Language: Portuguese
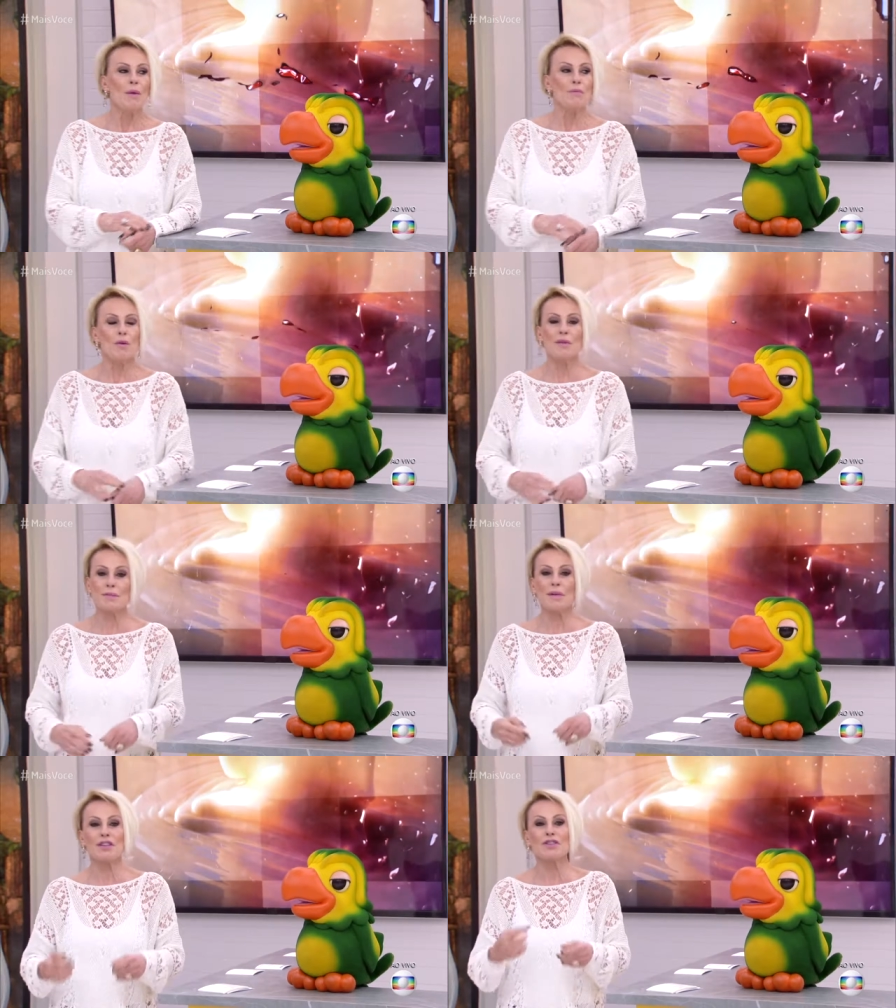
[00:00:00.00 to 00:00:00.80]
Bom, mas
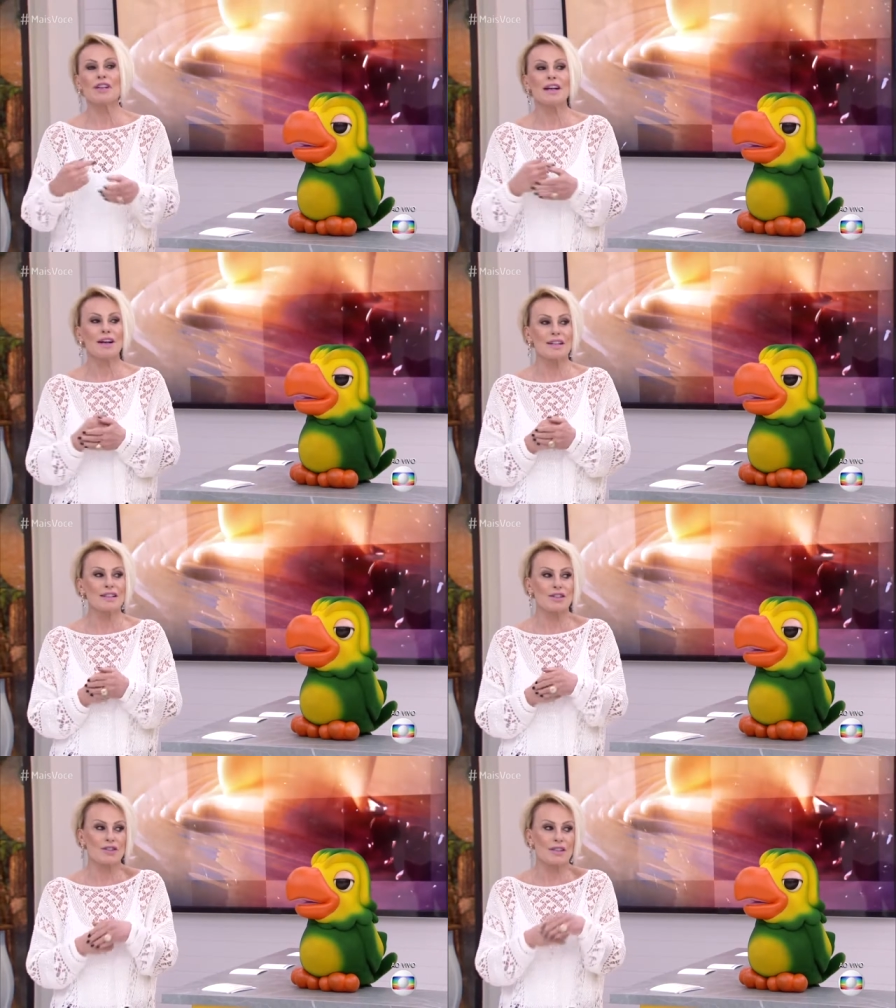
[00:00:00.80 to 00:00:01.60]
para chegar a
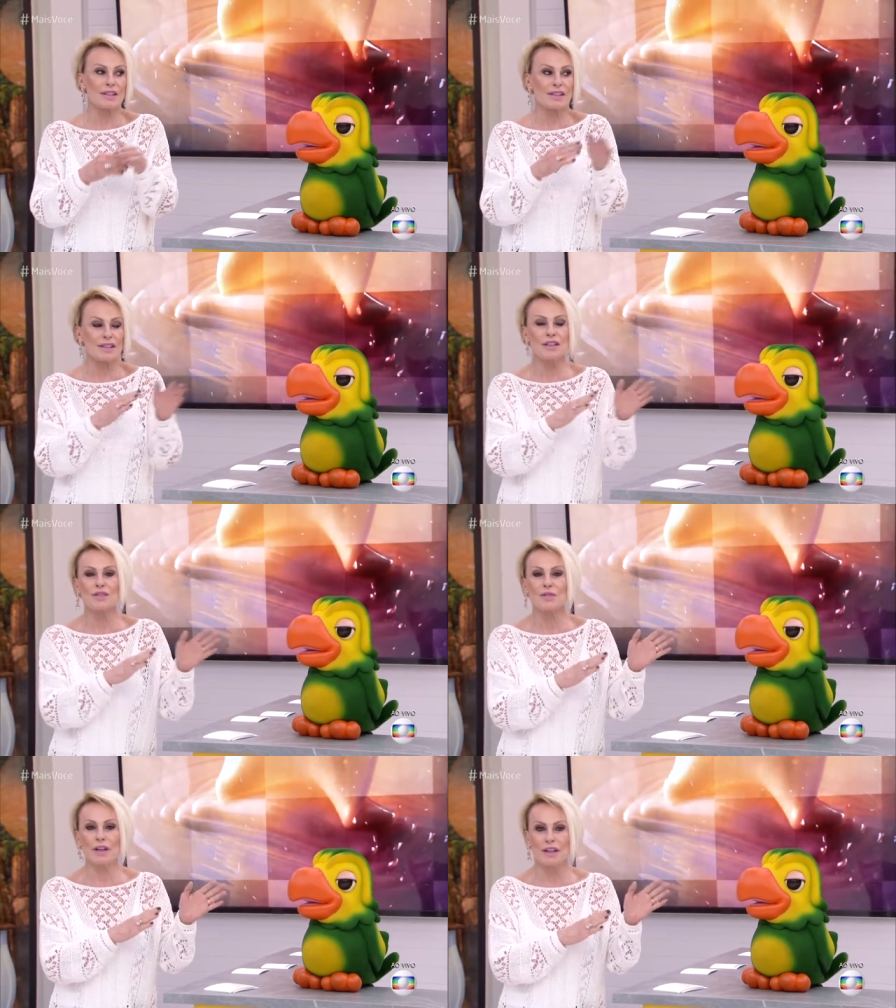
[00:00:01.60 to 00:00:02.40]
esses
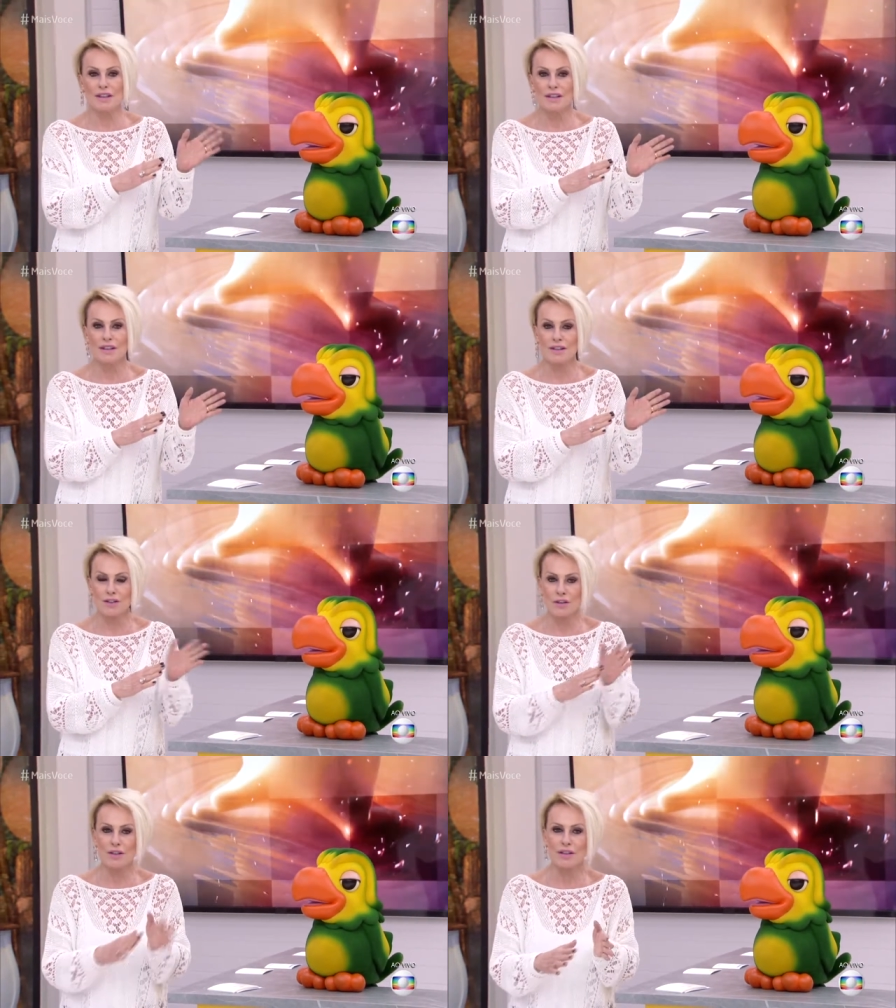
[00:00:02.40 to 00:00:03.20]
16 finalistas
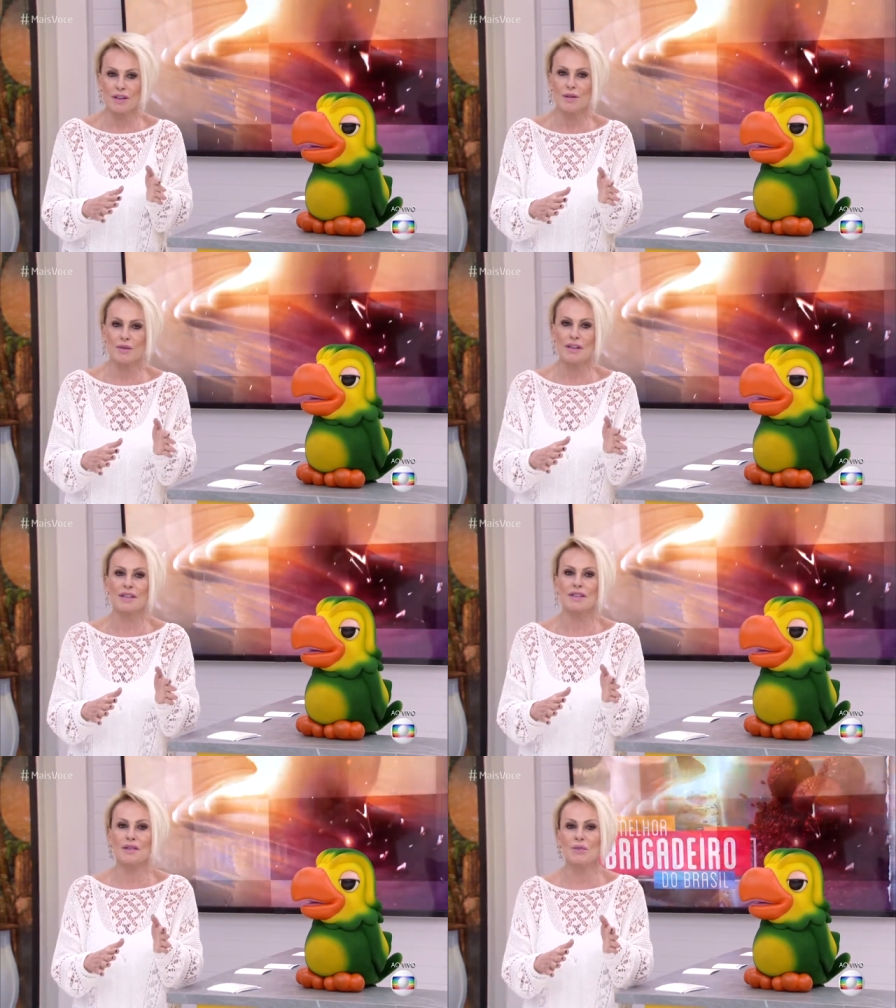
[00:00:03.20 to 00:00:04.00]
que nós teremos
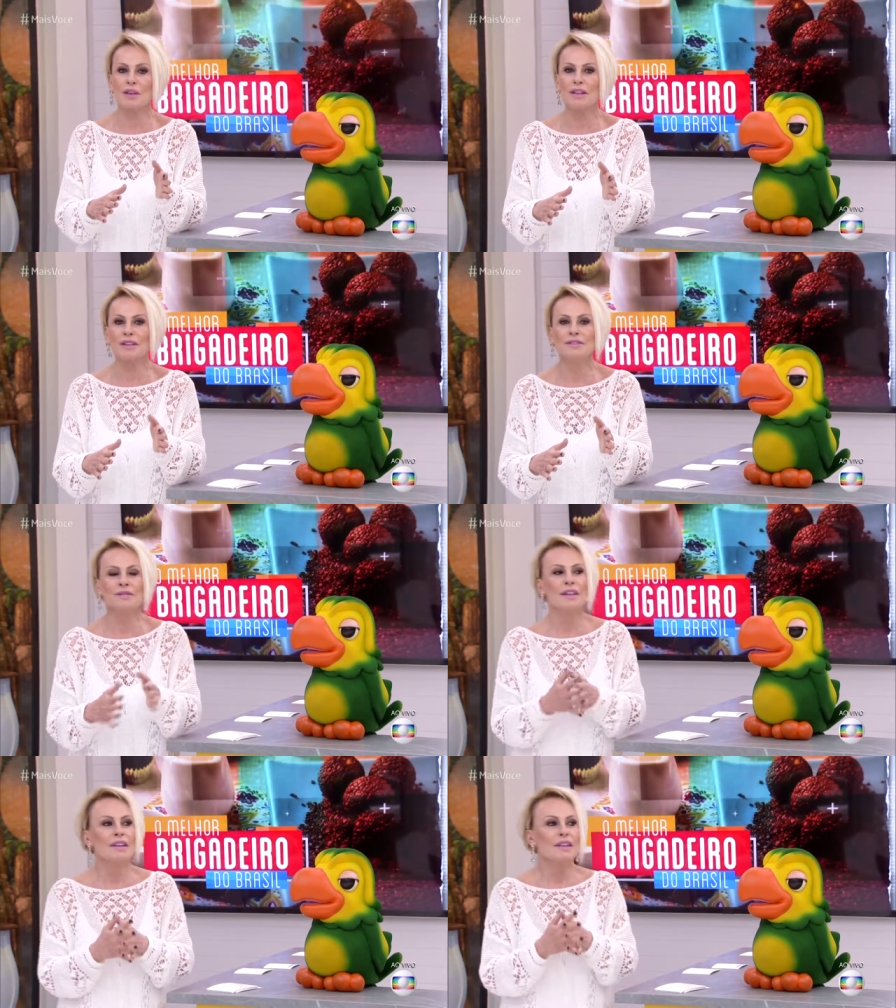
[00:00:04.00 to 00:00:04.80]
essa semana,
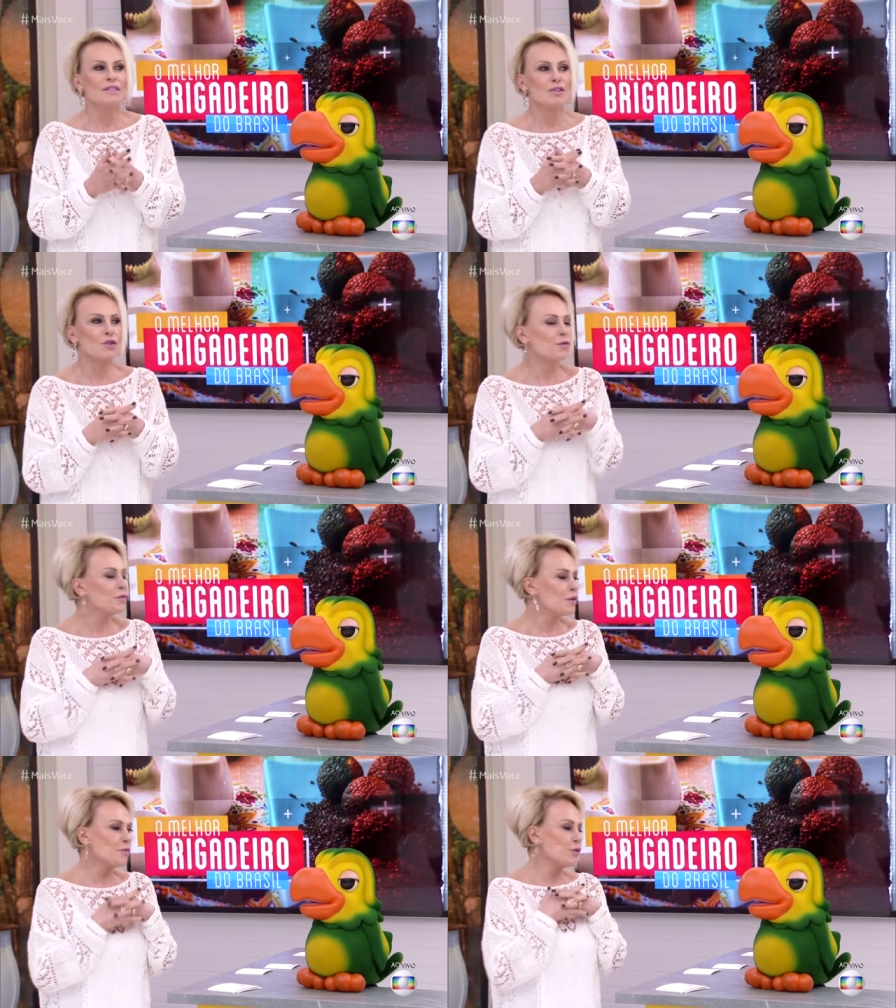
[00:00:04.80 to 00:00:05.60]

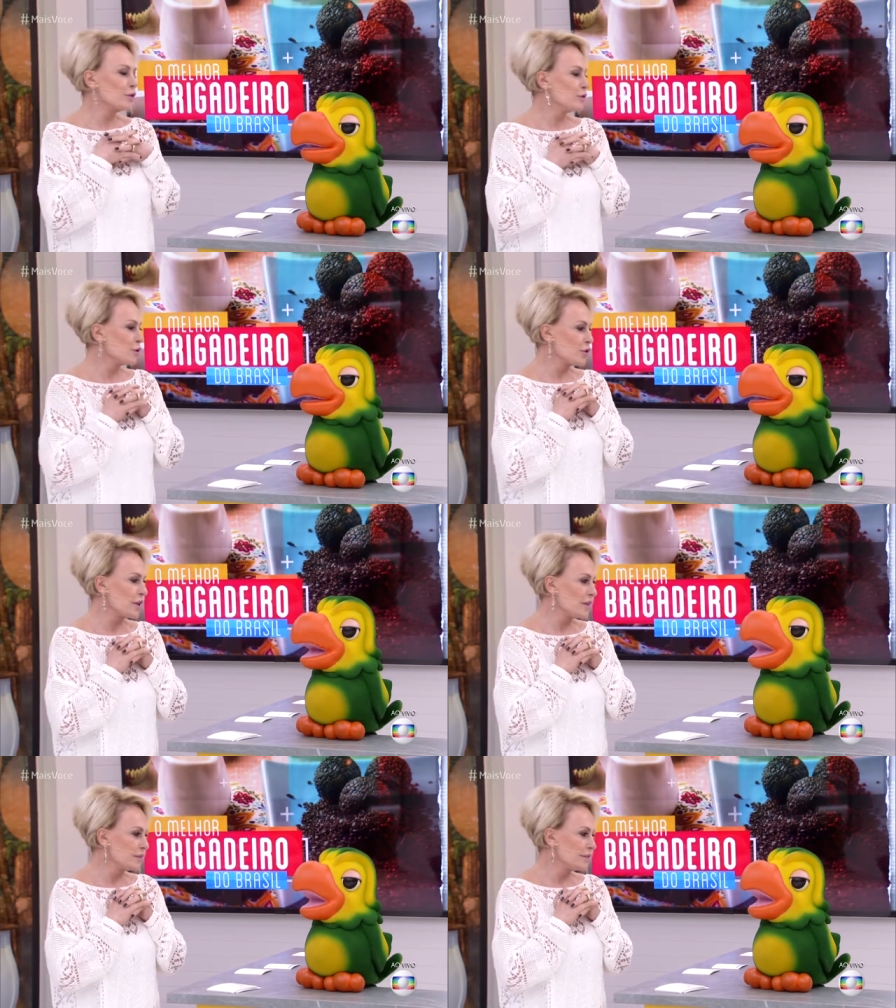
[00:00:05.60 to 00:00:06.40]
sofri muito, Lorzane.